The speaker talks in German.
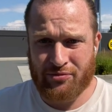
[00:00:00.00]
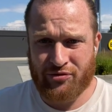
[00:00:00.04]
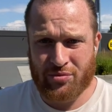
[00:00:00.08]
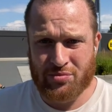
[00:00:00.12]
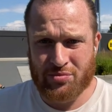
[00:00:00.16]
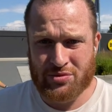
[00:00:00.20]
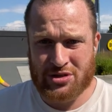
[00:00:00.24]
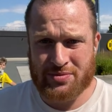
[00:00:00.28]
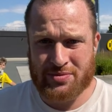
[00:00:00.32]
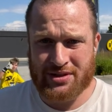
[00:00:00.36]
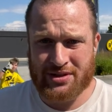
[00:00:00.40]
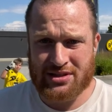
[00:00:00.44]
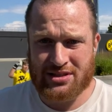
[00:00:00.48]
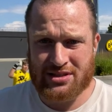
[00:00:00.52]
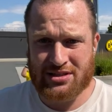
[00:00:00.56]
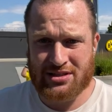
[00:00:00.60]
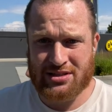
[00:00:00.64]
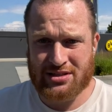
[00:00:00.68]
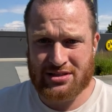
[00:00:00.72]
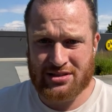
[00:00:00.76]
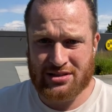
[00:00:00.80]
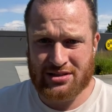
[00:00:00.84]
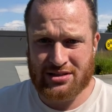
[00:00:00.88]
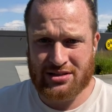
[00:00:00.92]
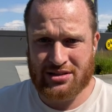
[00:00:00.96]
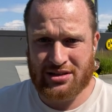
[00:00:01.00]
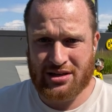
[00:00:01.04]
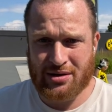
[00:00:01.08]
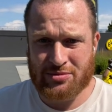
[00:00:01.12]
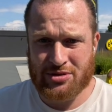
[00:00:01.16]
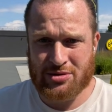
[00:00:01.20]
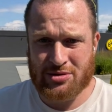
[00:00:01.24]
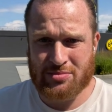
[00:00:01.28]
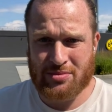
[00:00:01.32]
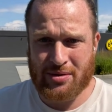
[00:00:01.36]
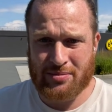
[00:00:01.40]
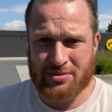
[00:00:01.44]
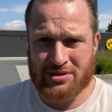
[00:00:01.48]
25 äh, haben
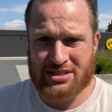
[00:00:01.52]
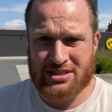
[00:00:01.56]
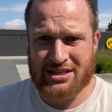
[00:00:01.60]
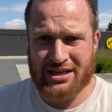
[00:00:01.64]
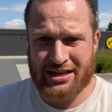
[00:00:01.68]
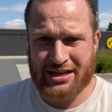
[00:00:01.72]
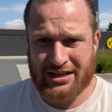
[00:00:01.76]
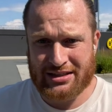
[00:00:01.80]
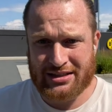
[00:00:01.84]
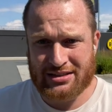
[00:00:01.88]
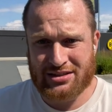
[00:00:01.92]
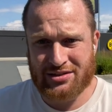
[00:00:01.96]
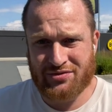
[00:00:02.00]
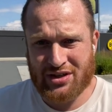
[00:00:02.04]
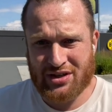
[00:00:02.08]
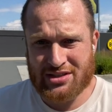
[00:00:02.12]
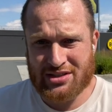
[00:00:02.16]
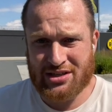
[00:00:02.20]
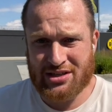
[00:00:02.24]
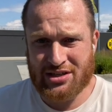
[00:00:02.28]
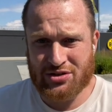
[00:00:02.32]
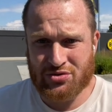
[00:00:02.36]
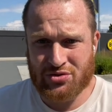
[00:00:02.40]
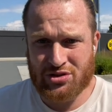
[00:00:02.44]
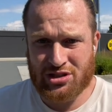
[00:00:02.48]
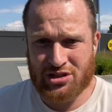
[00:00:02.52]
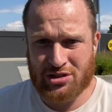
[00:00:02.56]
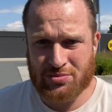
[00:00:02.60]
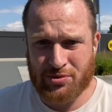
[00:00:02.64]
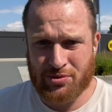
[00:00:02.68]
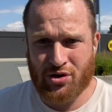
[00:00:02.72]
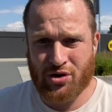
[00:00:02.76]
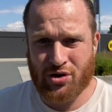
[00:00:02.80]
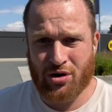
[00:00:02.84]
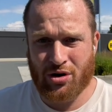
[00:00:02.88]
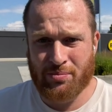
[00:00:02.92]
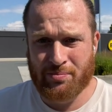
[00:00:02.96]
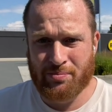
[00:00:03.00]
sie mal bezahlt, die werden sie natürlich nicht
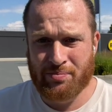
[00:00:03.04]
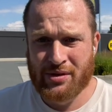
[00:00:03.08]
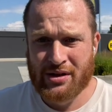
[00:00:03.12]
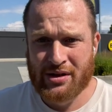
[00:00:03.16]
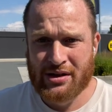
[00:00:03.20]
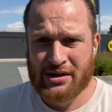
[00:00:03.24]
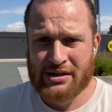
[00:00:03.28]
bekommen.